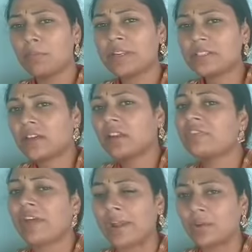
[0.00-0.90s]
బ్రష్ దగ్గర
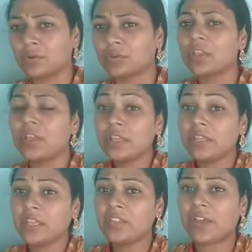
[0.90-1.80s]
ఫ్యాట్ ఉంటుంది
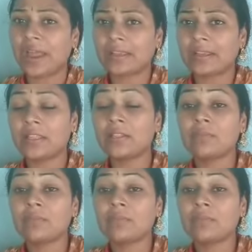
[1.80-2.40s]
ఈ ఫ్యాట్ ని